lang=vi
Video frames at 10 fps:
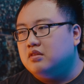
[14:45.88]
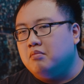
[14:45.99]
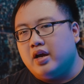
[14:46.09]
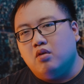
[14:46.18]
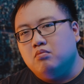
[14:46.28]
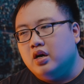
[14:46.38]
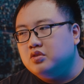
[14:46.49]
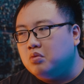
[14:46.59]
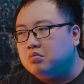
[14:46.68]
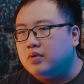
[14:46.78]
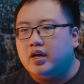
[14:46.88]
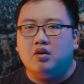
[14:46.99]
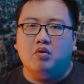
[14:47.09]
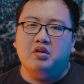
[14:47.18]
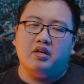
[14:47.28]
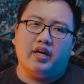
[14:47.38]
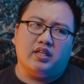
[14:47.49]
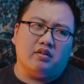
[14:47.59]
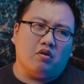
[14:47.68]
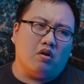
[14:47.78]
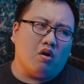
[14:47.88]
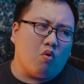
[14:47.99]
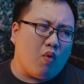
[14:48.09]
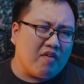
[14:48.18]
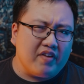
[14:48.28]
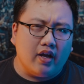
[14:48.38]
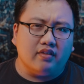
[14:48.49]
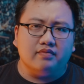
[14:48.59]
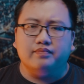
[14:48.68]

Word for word: Mấy ông mới dùng mà kết nối như này thì gọi là quá phiền.